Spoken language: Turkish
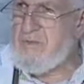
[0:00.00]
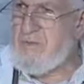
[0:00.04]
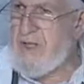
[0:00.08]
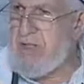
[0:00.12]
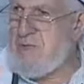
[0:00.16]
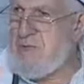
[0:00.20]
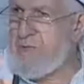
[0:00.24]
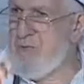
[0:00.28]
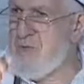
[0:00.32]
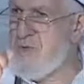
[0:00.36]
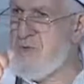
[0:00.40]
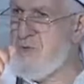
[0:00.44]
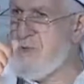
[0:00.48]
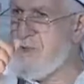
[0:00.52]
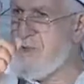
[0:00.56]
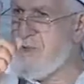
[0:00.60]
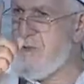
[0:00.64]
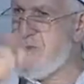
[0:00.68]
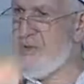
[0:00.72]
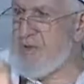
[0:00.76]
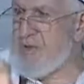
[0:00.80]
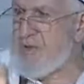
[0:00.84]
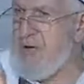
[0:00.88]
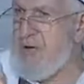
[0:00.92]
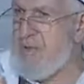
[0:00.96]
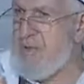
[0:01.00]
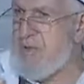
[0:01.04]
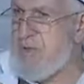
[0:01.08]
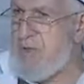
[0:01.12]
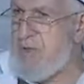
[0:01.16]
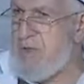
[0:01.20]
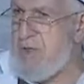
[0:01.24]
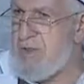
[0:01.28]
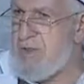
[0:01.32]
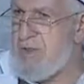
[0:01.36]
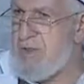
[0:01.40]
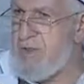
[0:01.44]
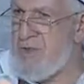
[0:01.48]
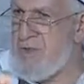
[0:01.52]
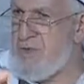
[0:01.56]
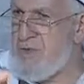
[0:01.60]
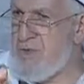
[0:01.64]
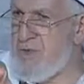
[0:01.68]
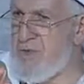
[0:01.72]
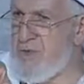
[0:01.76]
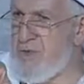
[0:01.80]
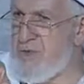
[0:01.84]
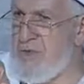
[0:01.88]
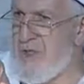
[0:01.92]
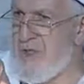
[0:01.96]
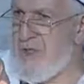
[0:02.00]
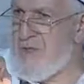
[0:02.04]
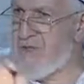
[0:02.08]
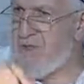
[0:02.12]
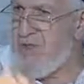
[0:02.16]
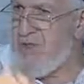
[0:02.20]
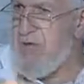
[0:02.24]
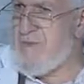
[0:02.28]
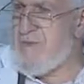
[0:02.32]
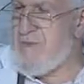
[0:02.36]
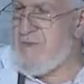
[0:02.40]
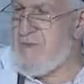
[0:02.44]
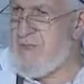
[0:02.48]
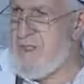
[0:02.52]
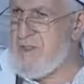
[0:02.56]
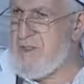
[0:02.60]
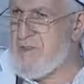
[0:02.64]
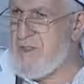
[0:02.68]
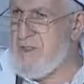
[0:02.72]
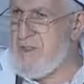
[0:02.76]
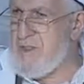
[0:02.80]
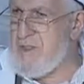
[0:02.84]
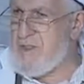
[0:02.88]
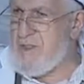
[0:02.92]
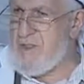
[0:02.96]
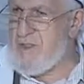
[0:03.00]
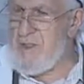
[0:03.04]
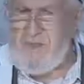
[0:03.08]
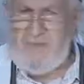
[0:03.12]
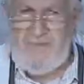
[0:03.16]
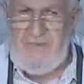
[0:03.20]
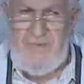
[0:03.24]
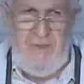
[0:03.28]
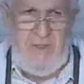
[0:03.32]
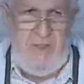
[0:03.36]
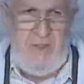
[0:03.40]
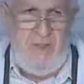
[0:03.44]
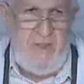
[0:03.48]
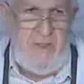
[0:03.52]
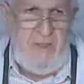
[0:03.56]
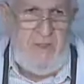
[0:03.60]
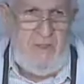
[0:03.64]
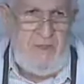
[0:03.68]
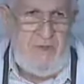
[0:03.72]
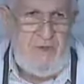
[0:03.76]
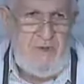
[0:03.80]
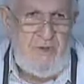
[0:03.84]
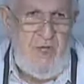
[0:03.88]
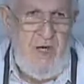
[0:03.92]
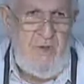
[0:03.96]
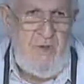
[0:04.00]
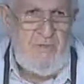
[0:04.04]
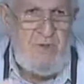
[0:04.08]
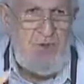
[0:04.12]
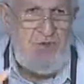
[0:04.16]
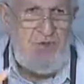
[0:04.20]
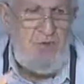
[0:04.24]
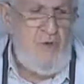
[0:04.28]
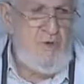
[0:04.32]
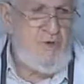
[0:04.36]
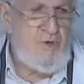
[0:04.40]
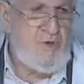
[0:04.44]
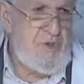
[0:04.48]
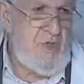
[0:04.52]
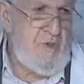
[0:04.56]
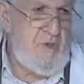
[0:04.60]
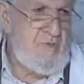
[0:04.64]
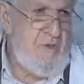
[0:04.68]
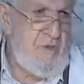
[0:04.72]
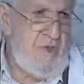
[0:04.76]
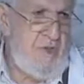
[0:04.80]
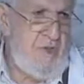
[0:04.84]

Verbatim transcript: Benim orada bir cami vardı. Dükkanım caminin yanındaydı. Camiyi büyüteceğim